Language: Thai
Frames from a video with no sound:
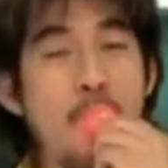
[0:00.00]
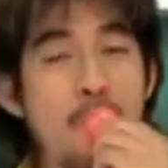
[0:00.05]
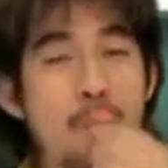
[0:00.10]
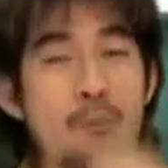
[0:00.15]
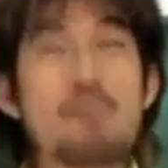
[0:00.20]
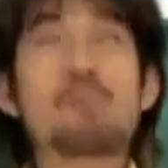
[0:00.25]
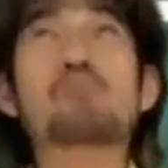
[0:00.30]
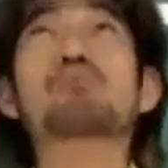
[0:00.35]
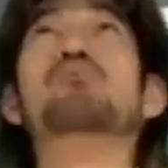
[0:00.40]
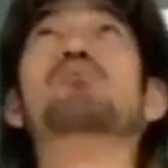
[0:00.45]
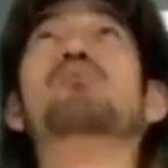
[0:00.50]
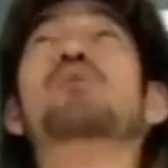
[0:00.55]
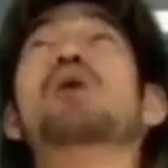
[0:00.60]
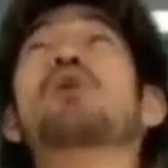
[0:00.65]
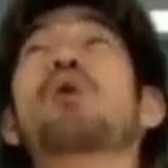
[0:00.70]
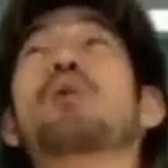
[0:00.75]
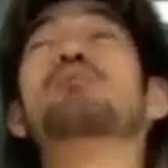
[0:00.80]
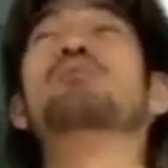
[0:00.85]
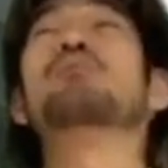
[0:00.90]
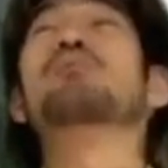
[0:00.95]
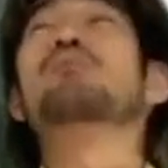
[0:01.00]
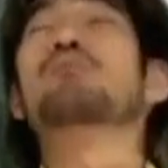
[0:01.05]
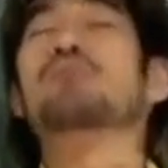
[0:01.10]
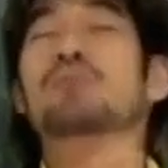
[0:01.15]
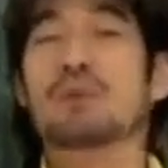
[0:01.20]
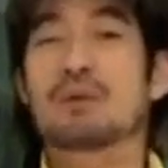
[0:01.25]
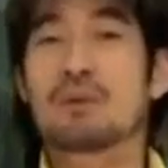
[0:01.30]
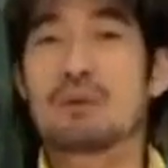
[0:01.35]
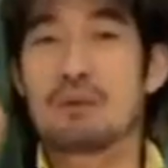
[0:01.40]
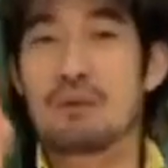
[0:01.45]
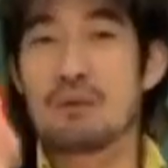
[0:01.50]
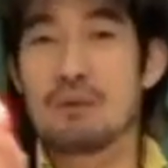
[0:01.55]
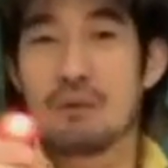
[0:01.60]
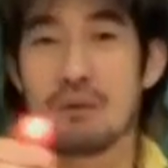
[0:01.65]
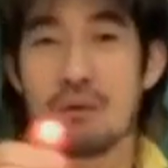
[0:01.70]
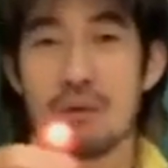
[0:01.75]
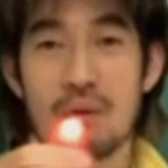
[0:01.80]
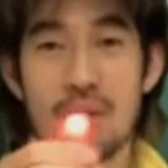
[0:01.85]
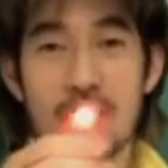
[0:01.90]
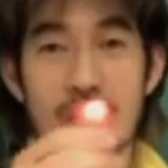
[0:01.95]
อบอบ
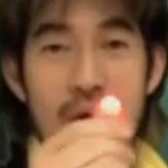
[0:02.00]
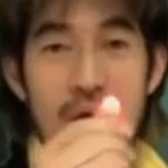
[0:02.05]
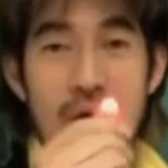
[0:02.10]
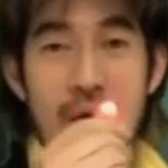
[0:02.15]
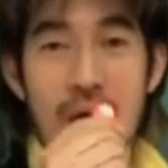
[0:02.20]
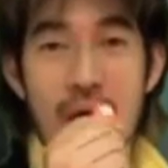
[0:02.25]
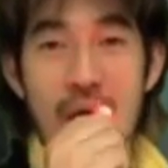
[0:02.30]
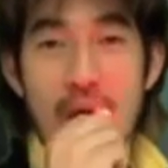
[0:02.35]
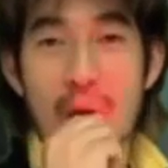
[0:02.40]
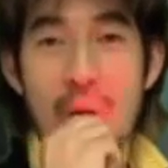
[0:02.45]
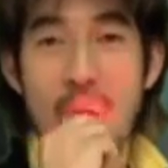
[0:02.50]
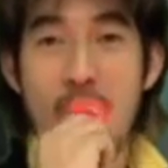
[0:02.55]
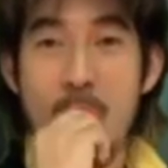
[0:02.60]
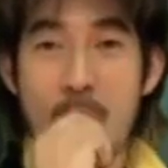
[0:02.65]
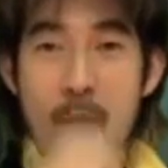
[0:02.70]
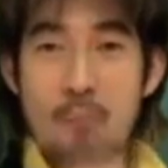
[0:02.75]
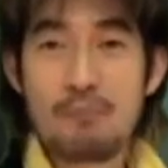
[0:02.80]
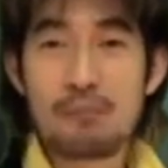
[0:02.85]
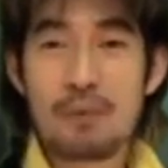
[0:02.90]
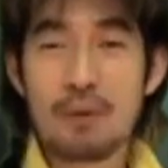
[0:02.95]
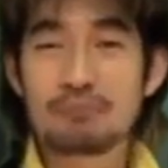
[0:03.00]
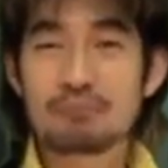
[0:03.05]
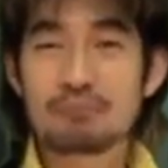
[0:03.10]
โอ้อบ